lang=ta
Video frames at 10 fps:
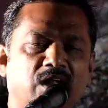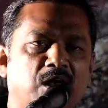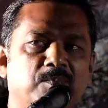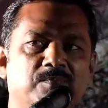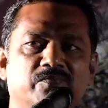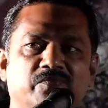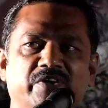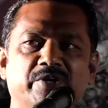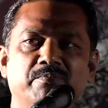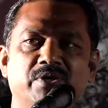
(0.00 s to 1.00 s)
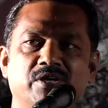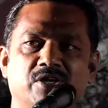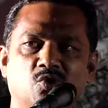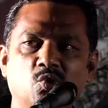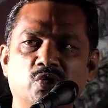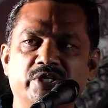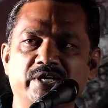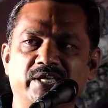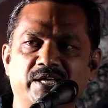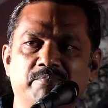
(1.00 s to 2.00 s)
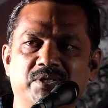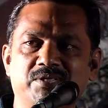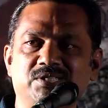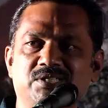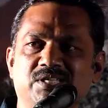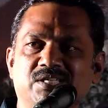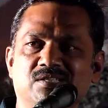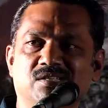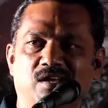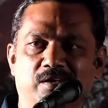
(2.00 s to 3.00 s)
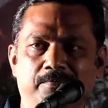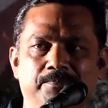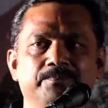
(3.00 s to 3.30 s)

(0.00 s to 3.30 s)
நாம் விரும்புகின்ற கூட்டணி என்பது இதுதான்